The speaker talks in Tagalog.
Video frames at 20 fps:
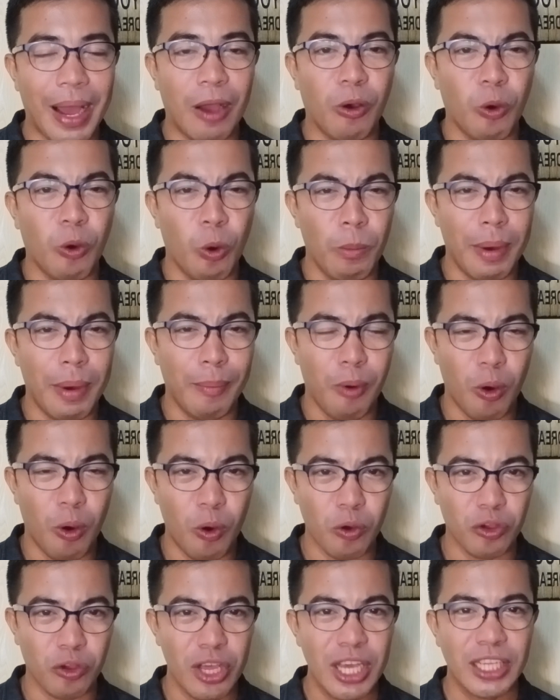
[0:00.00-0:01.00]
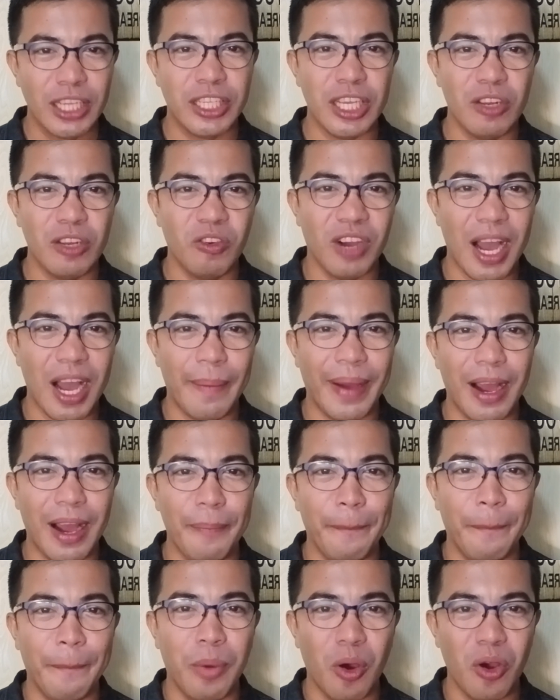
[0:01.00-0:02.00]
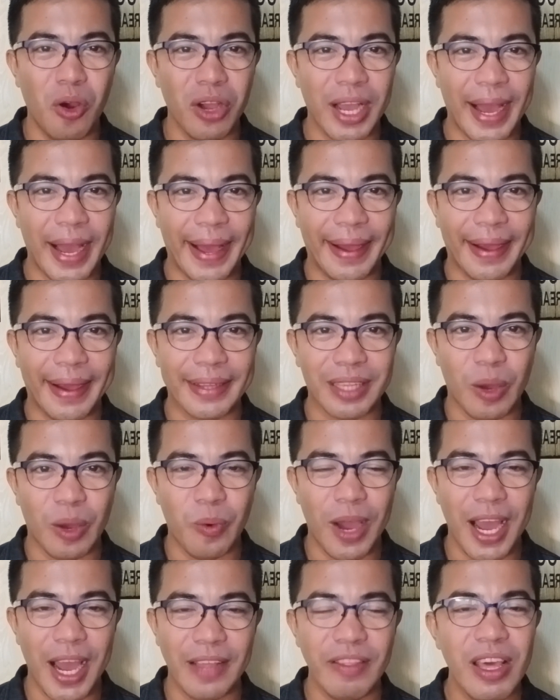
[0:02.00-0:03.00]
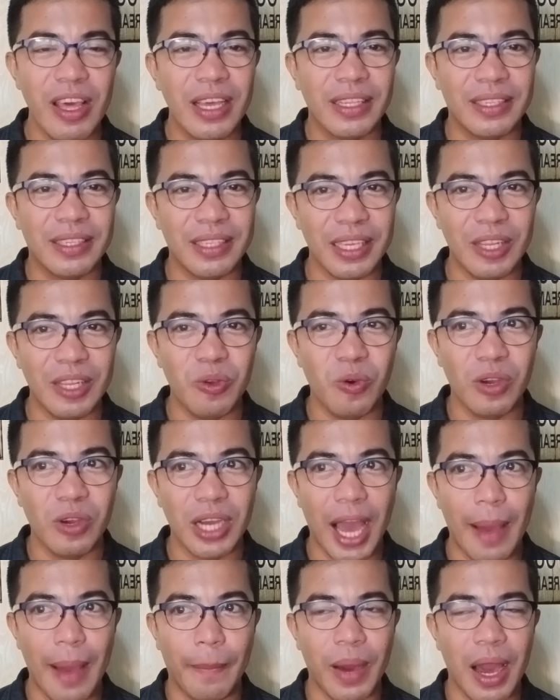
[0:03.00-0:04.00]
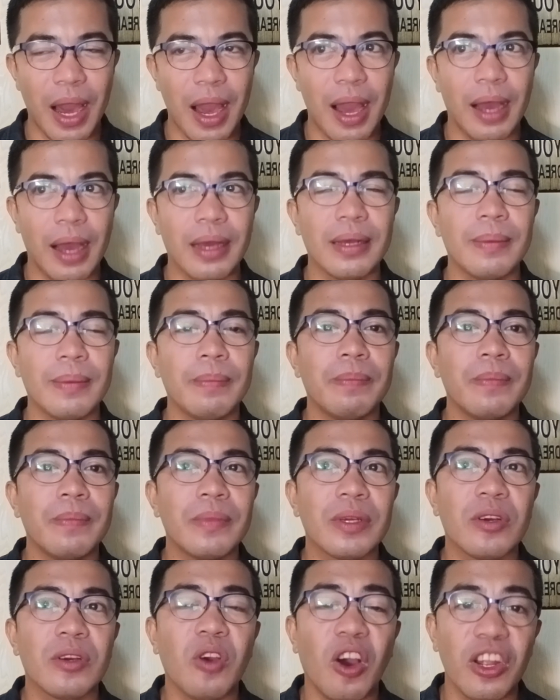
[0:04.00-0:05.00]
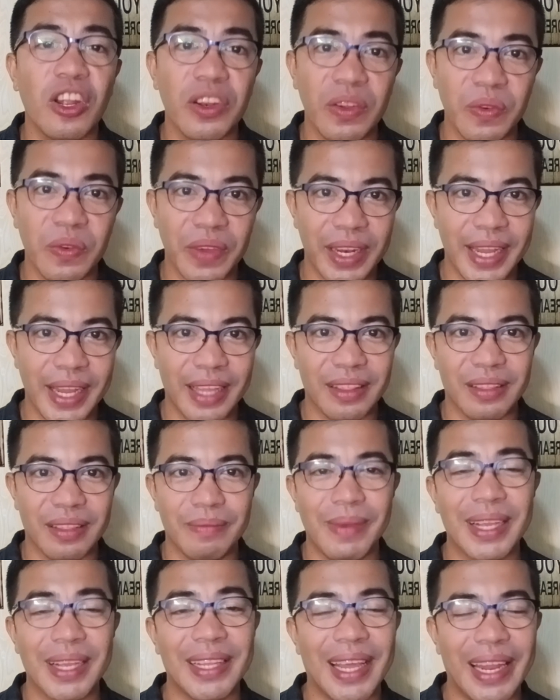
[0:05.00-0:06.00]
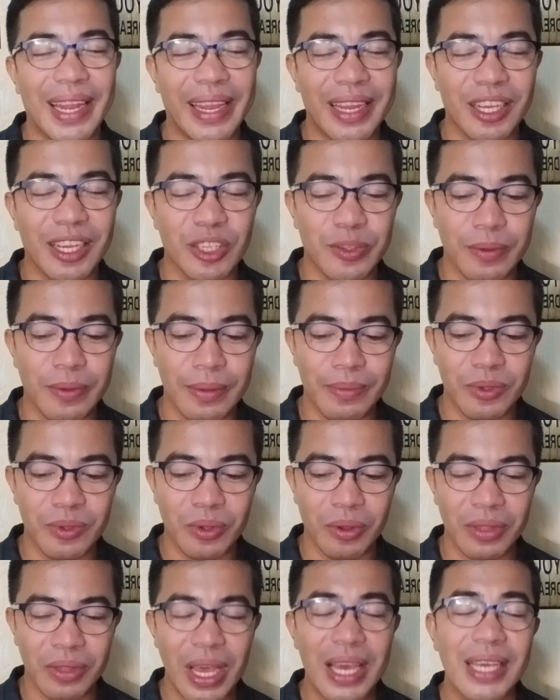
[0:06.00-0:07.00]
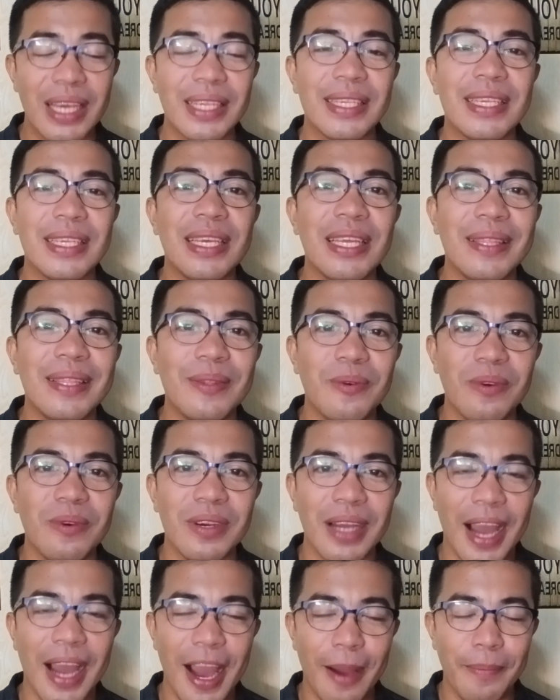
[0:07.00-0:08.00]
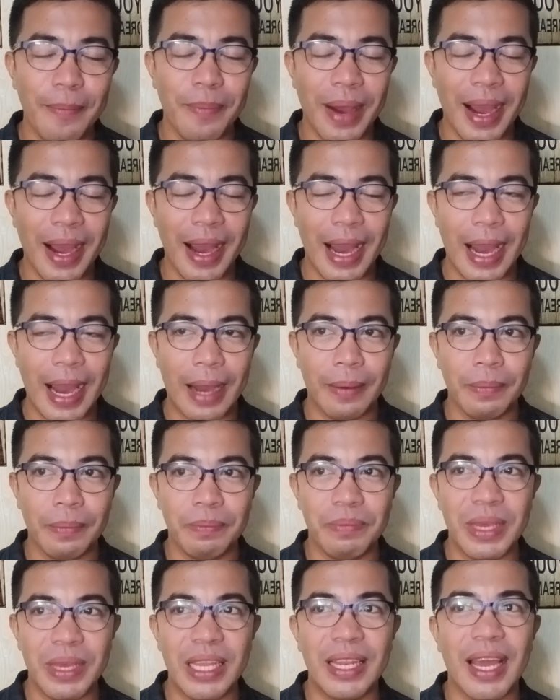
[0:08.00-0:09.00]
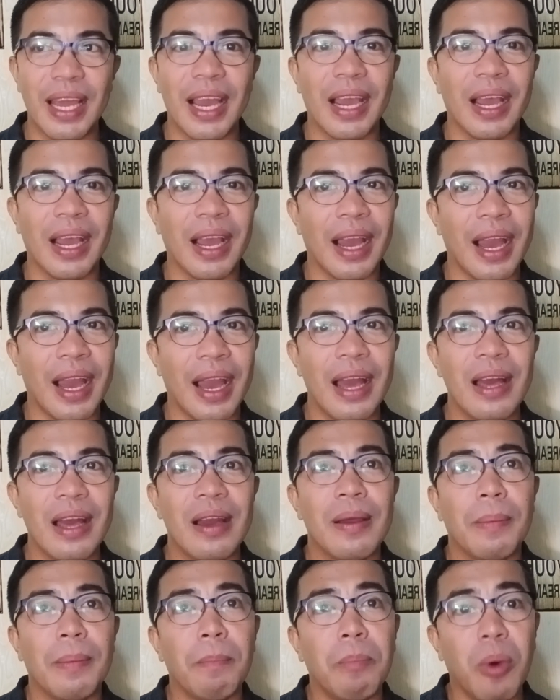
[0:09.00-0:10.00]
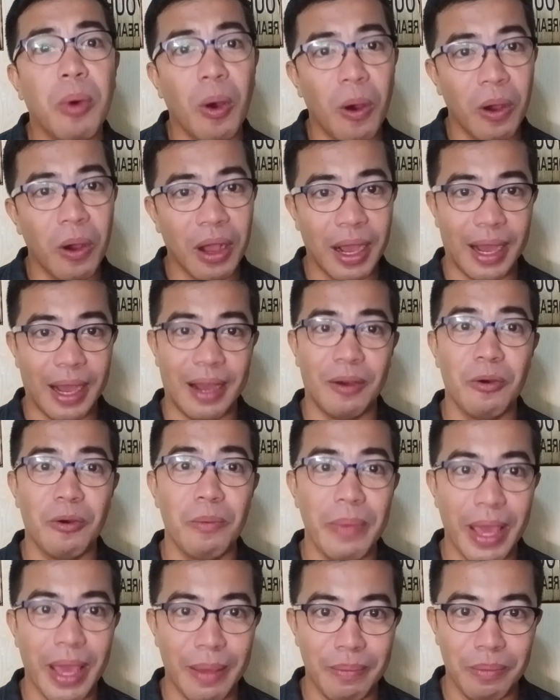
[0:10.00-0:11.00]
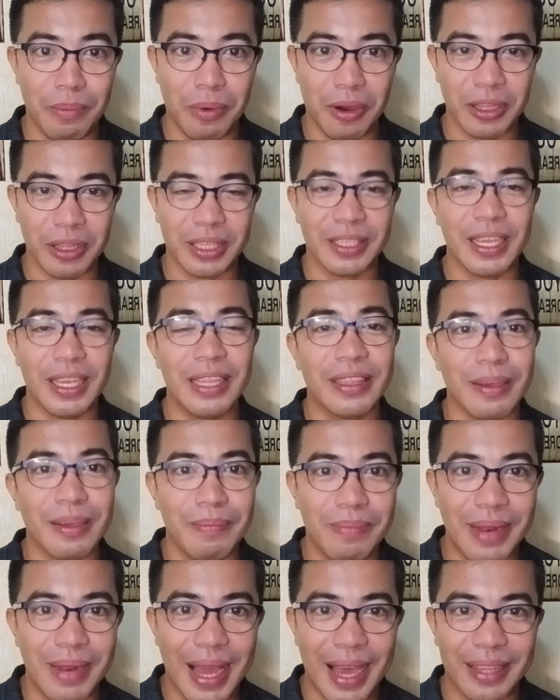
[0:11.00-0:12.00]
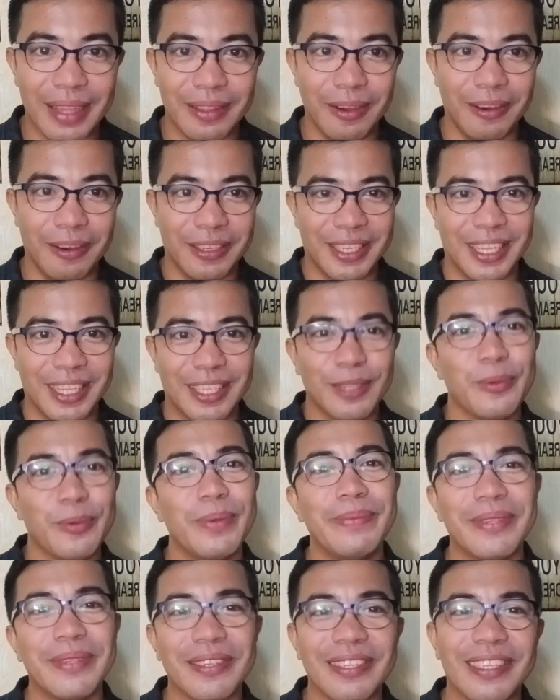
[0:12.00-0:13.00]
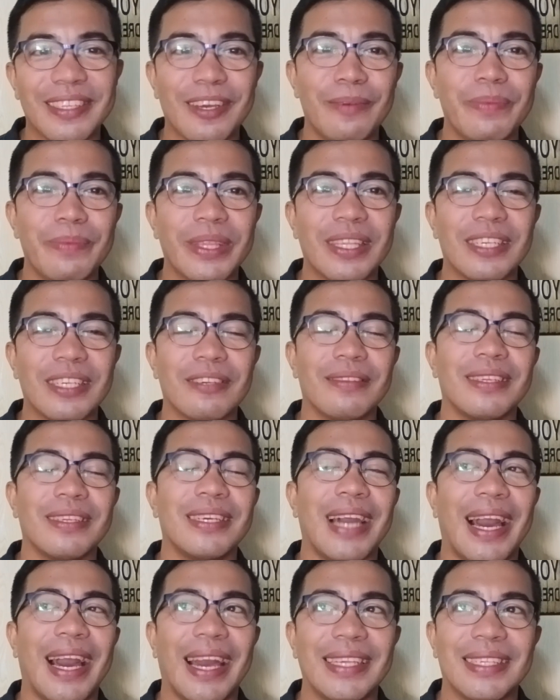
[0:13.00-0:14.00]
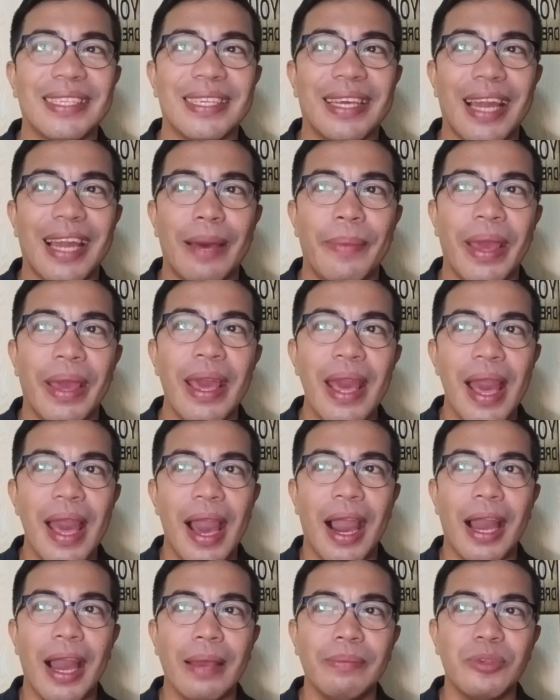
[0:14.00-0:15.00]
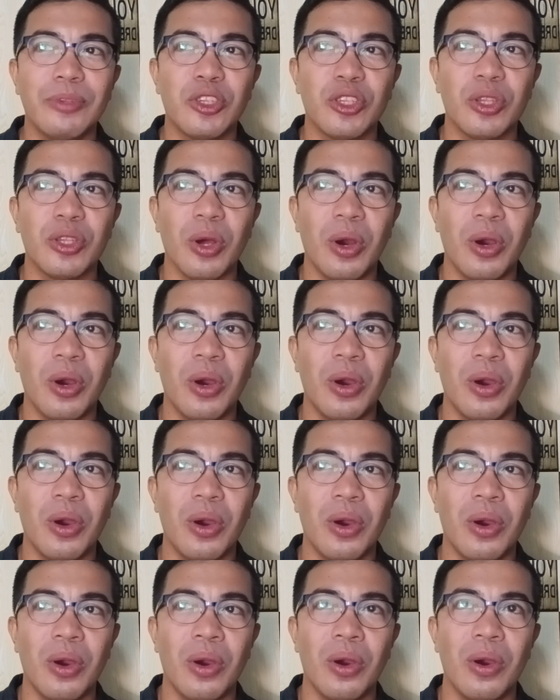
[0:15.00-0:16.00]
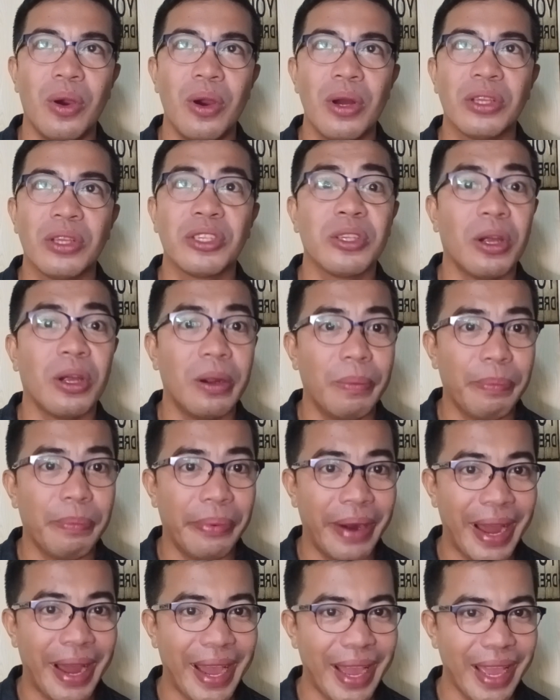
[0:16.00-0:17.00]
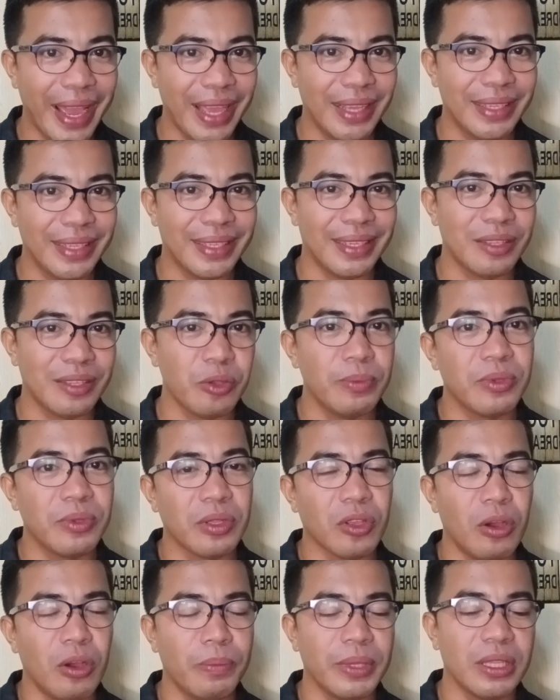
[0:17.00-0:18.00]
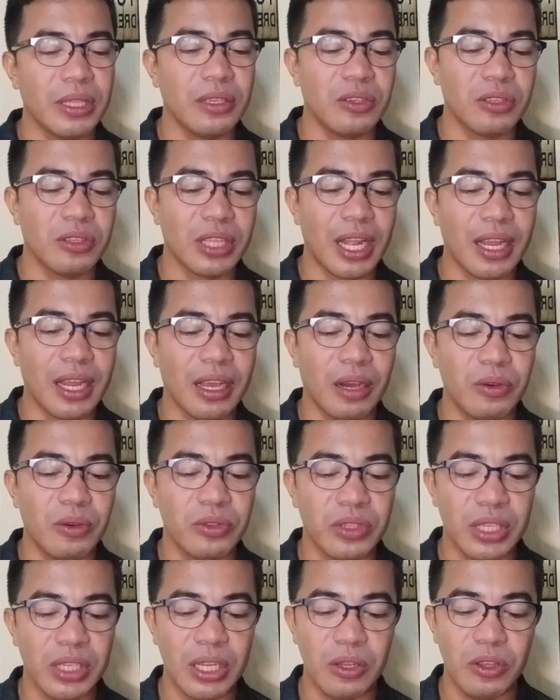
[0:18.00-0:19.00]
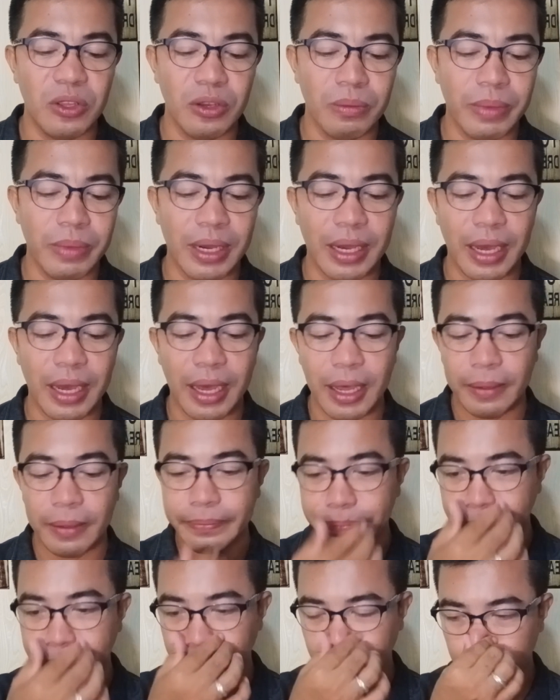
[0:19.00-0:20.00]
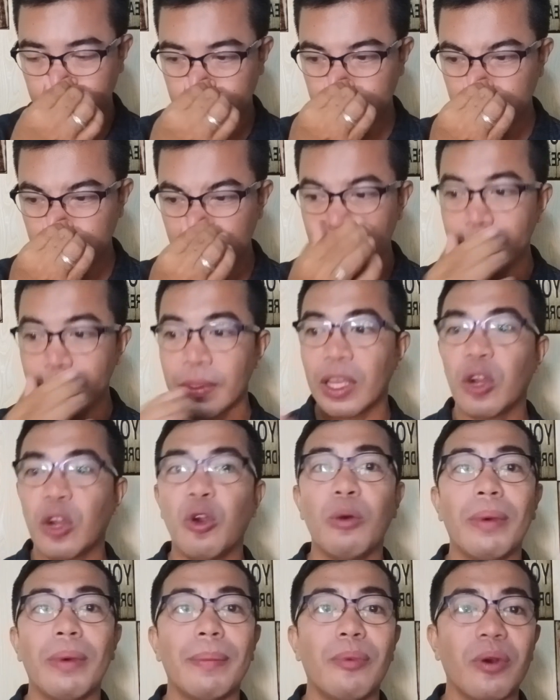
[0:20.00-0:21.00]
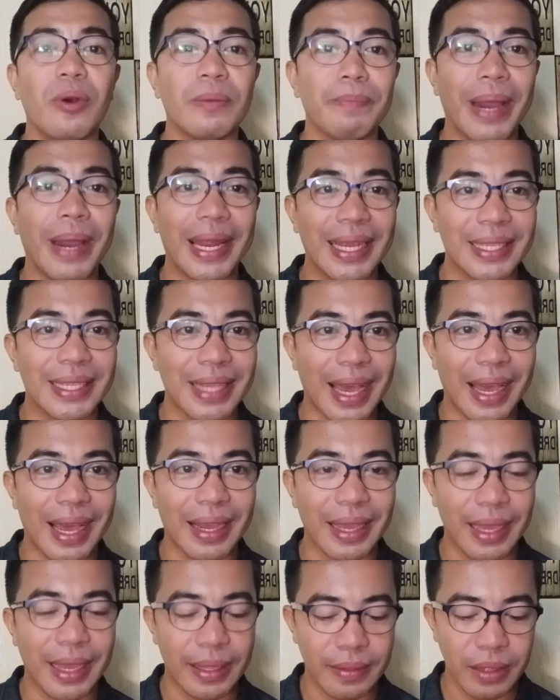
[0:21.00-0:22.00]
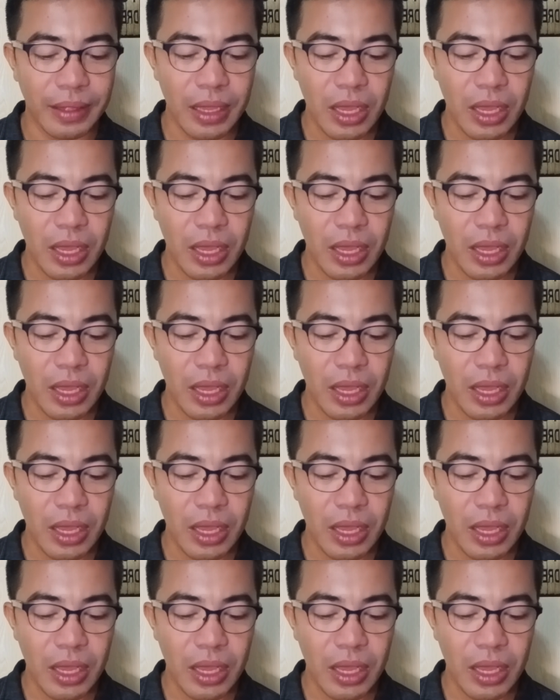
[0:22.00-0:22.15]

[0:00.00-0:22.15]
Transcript: ang kumabog? Sino nga ba ang bongga ang katawan? Sino nga ba ang confident magdala ng swimsuit, sino nga ba ang pinaka-bongga kumembot sa entablado sa swimsuit competition? Guys, grabe. I'm so surprised sa swimsuit competition talaga kung sino yung mga kumabog para sa akin.